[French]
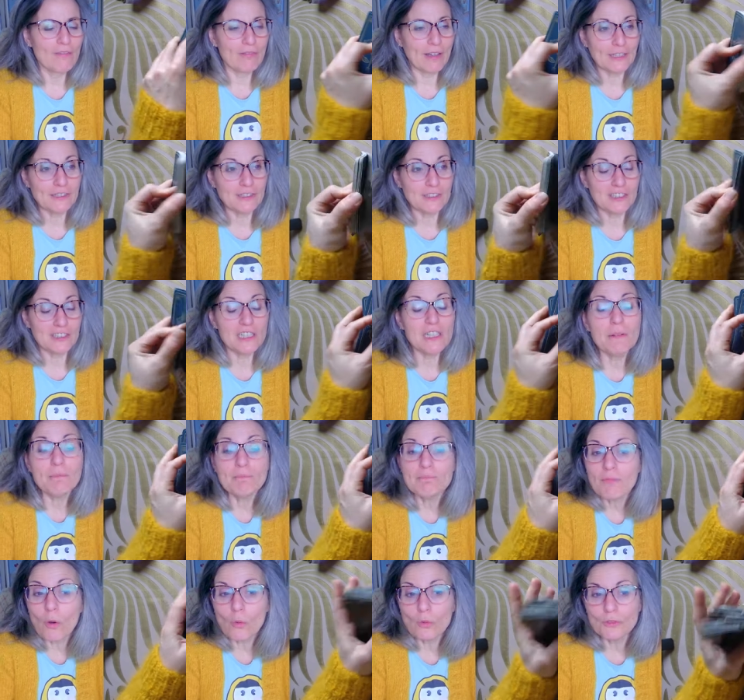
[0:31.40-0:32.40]
facile,
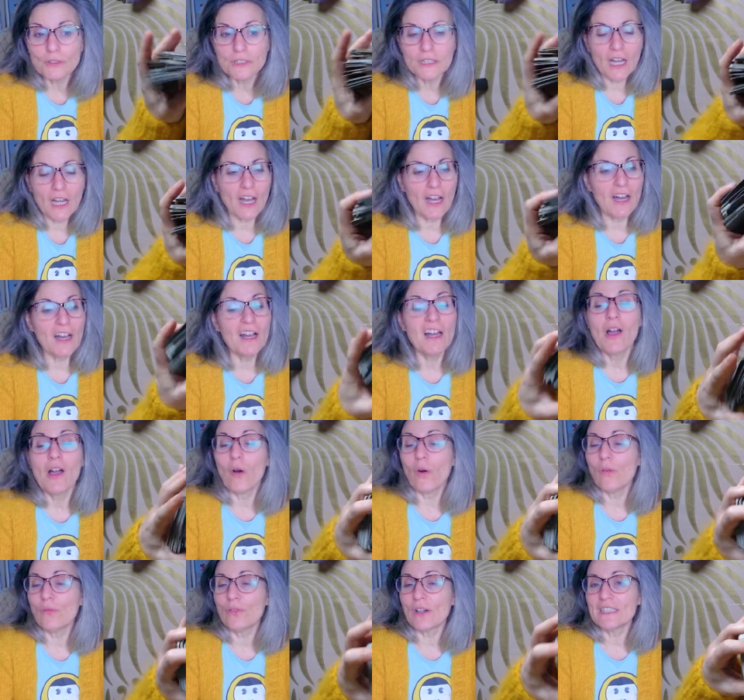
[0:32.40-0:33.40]
on dira.
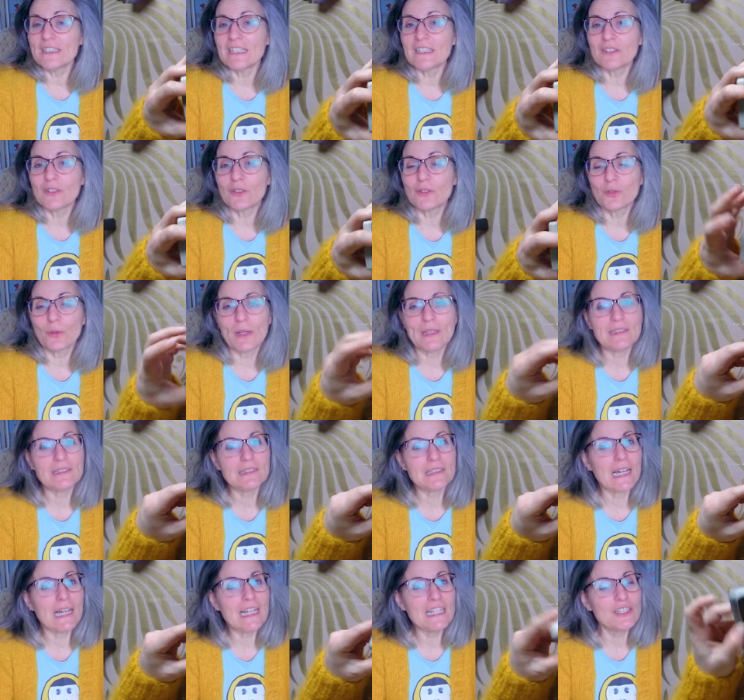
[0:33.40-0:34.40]
On fera une extension à ce
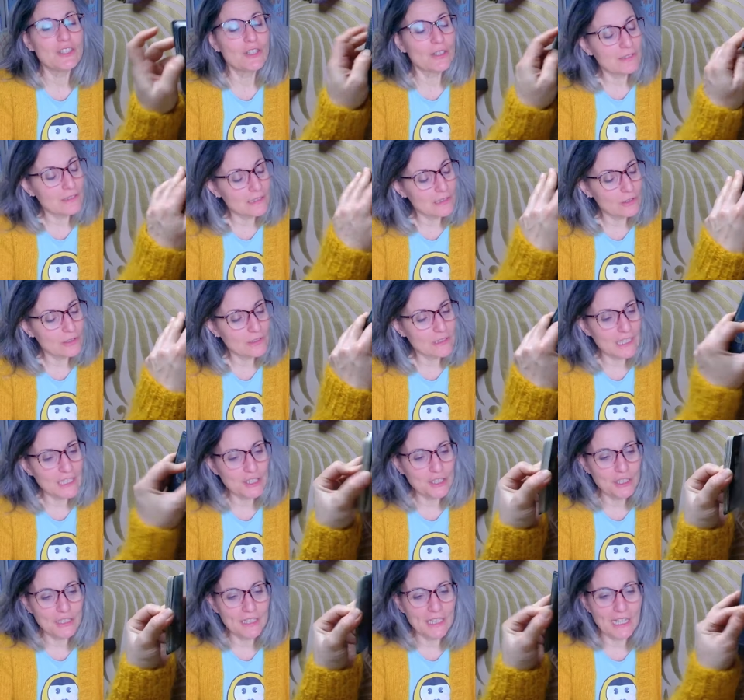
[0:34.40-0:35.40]
tirage. Si le
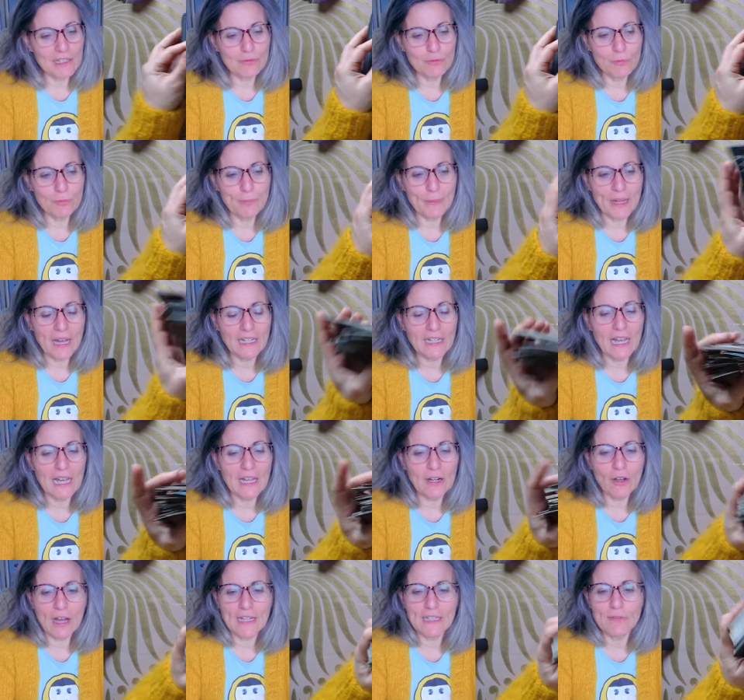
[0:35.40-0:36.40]
tirage général vous parle,
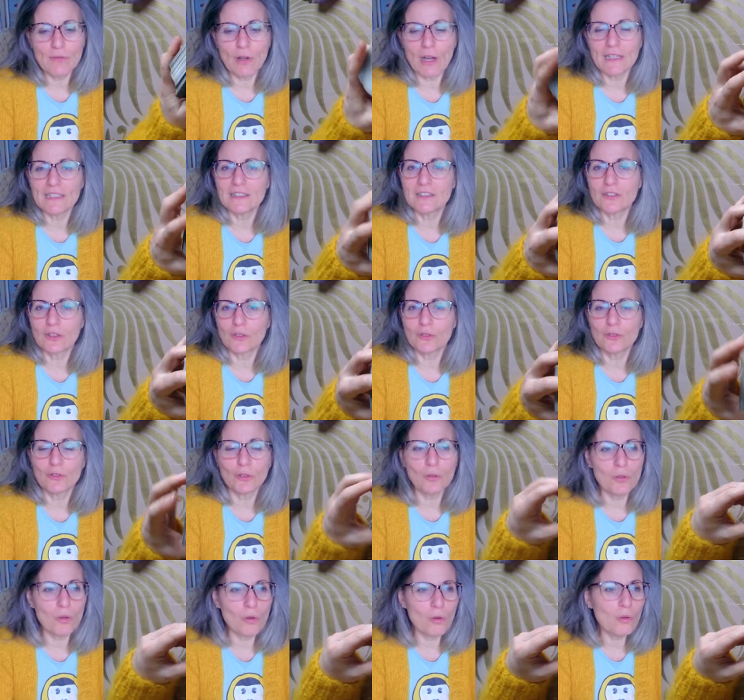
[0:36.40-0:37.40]
alors allez voir
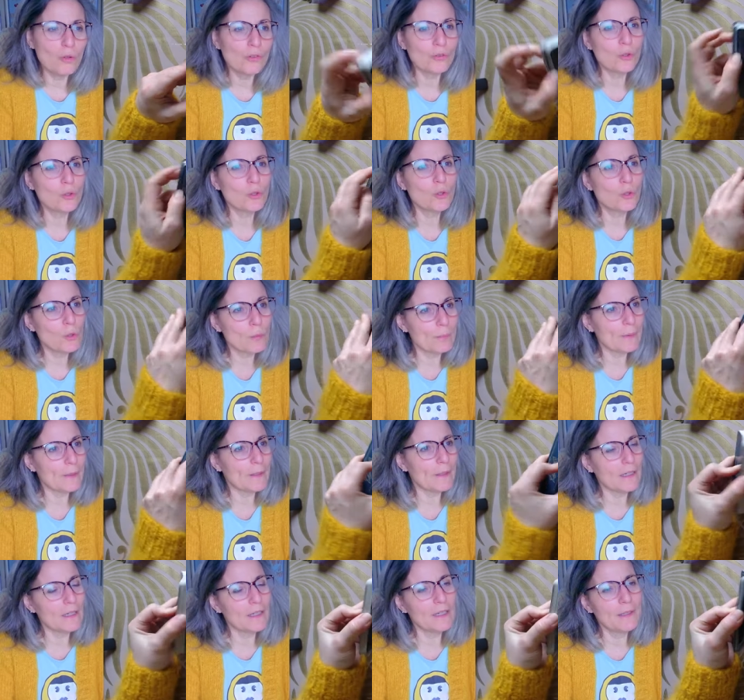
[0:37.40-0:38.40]
l'extension. On s'occupe
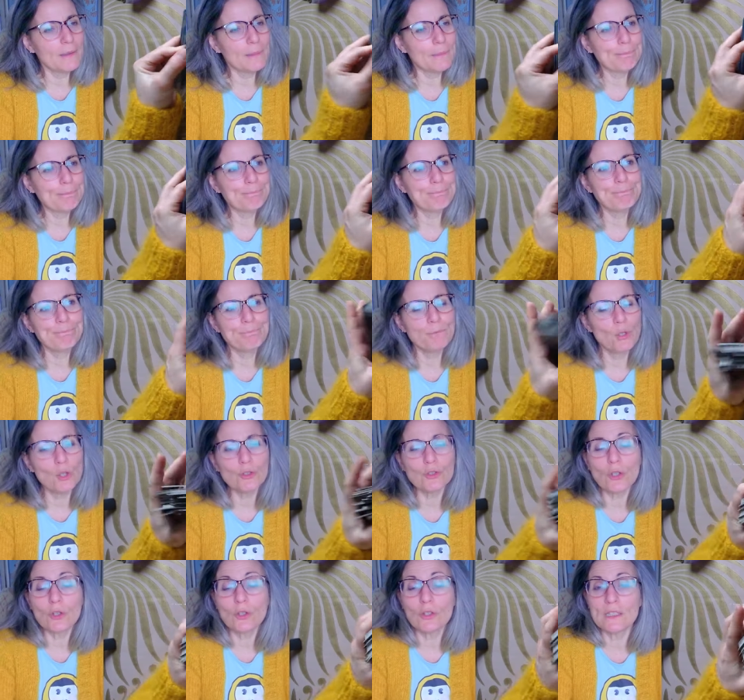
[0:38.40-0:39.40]
euh, de
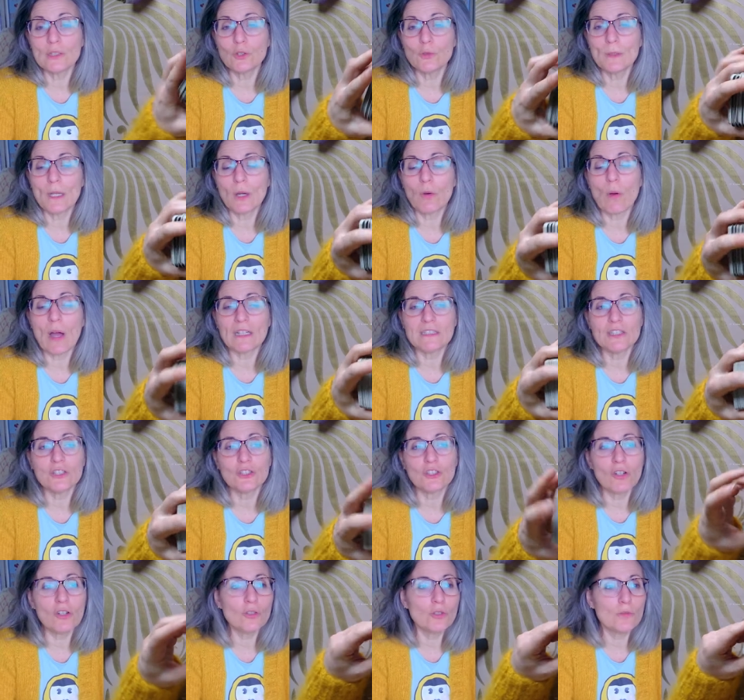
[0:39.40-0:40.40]
l'autre côté du miroir, des
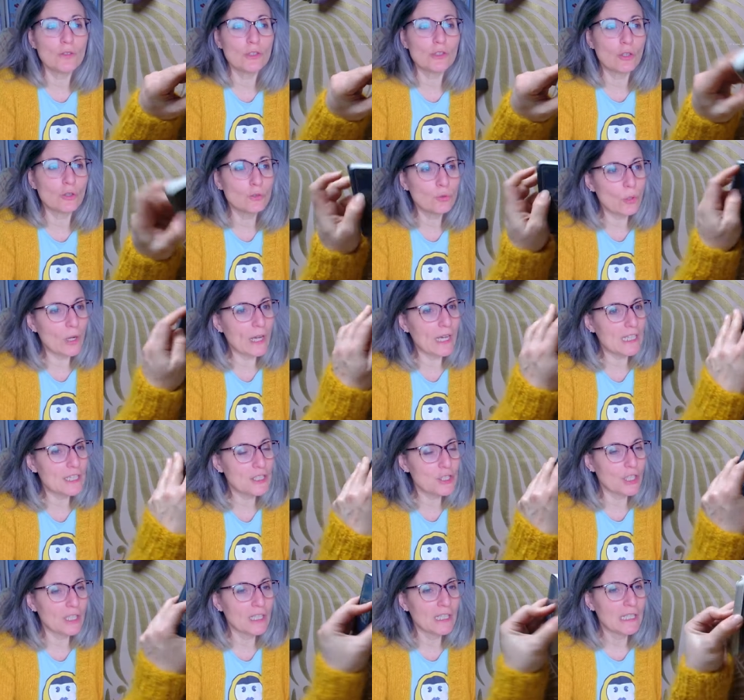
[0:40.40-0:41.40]
gens, de votre
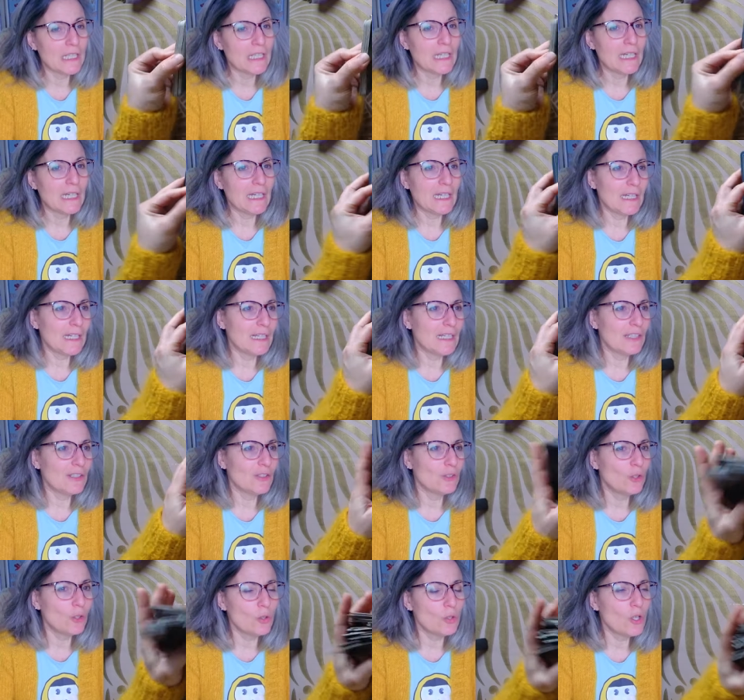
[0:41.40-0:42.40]
entourage, euh,
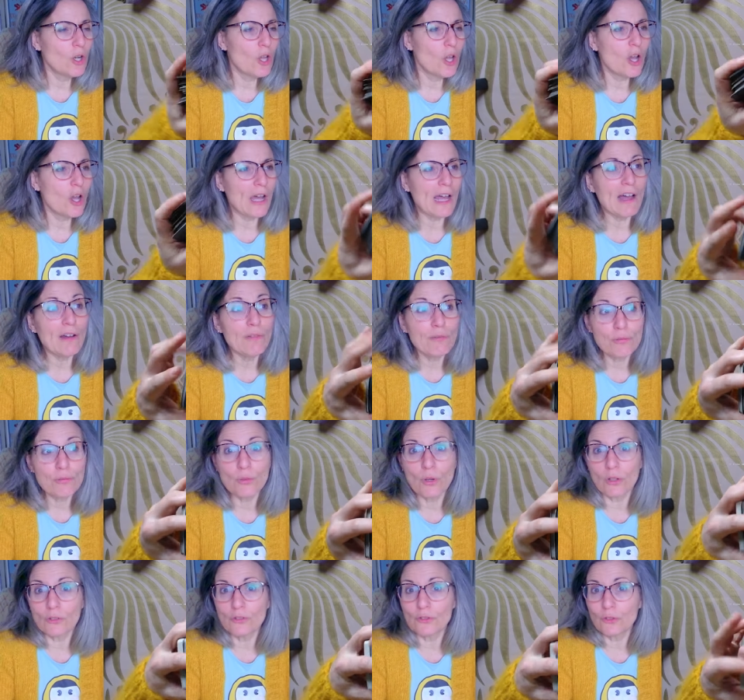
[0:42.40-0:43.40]
de leur
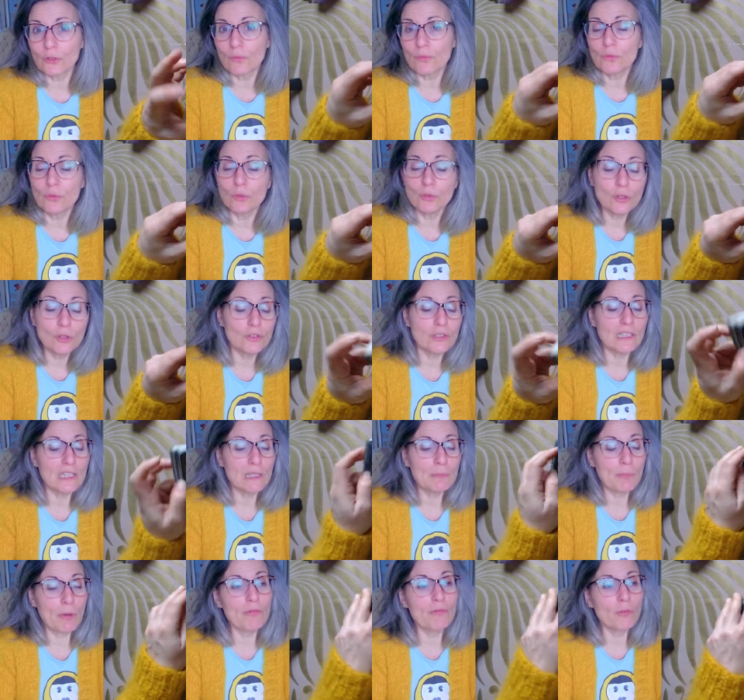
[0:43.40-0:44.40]
influence sur vous, de ce
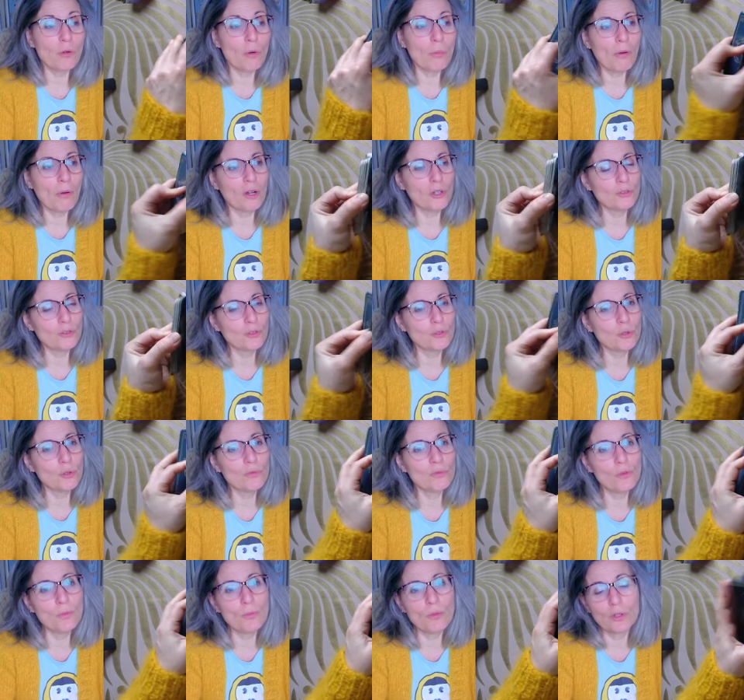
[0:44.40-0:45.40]
qu'ils peuvent comprendre de
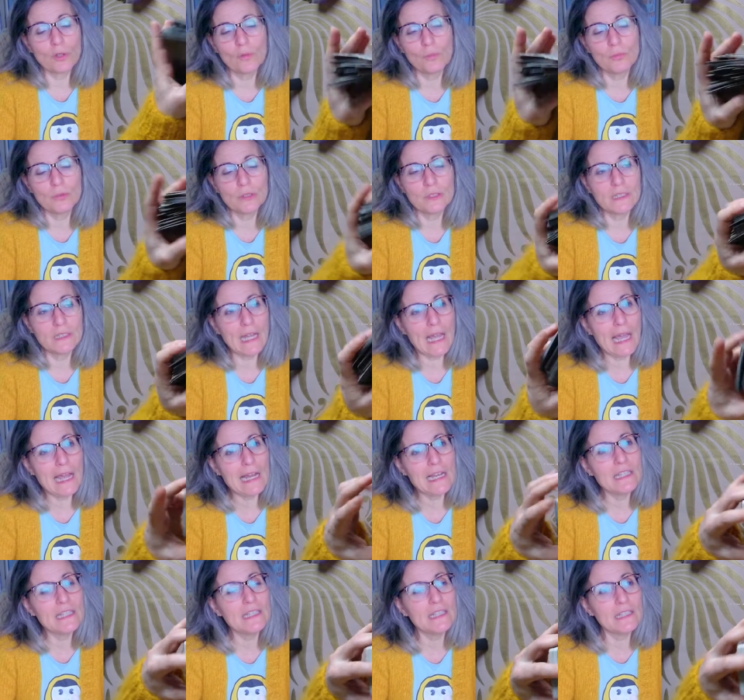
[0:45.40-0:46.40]
vous pour que vous puissiez
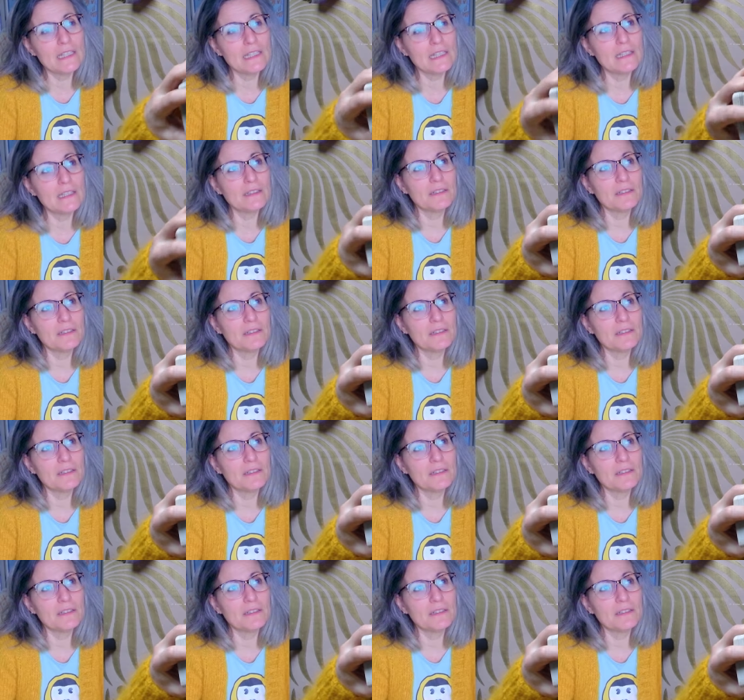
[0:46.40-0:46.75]
aligner